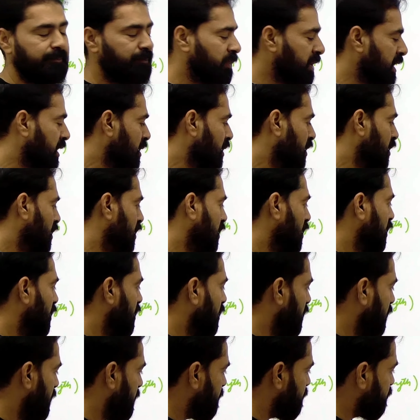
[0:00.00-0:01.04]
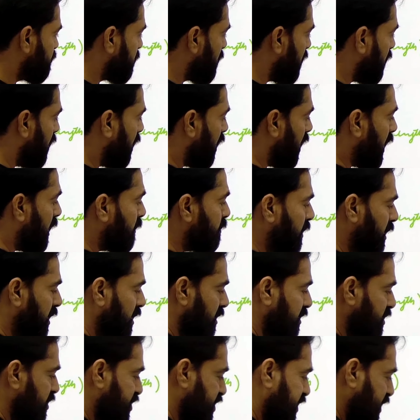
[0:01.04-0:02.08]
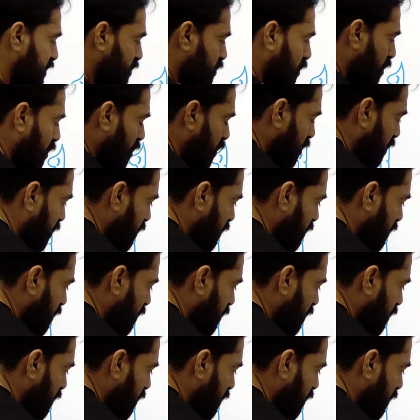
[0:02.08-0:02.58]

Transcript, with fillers: है अब चीजों